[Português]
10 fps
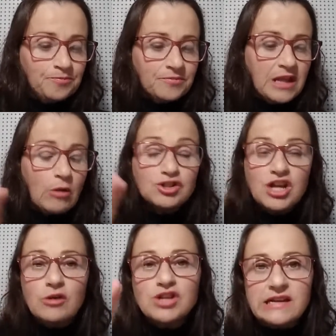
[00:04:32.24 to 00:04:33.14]
Então, onde,
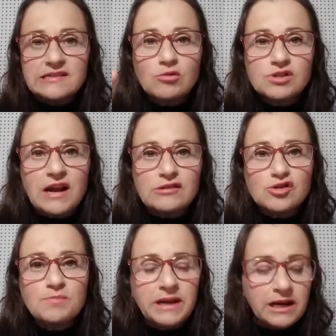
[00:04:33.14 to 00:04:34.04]
onde é que estão os
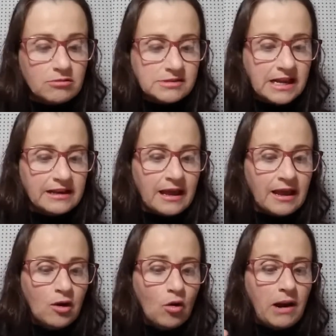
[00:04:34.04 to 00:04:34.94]
versos brancos aí, né?
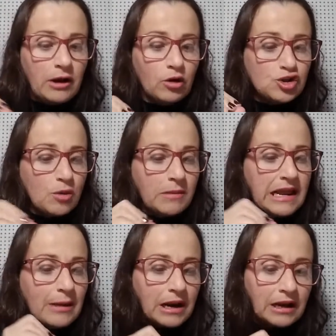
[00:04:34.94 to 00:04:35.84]
Uma noite eu me
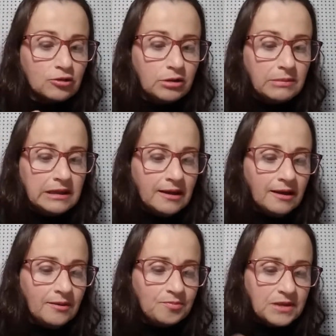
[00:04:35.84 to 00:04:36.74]
lembro, ela dormia
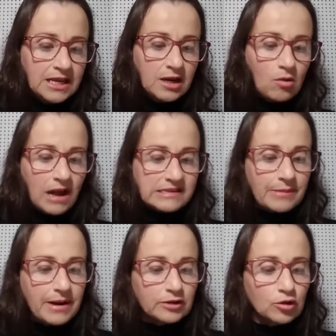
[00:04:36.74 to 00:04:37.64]
e quase
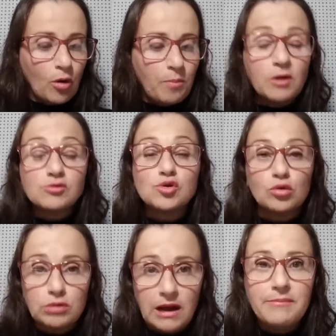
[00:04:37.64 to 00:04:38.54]
aberto o roupão,
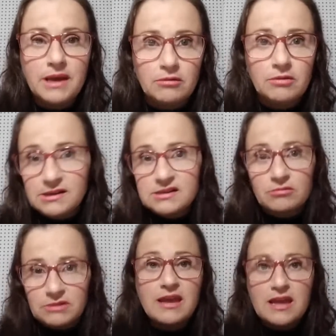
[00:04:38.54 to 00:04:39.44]
solto o cabelo. Eles
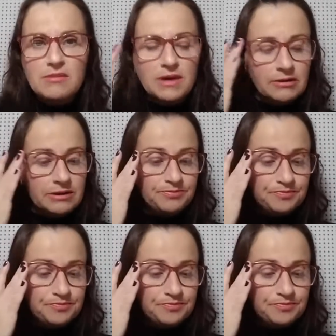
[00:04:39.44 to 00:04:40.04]
não têm rima, não é?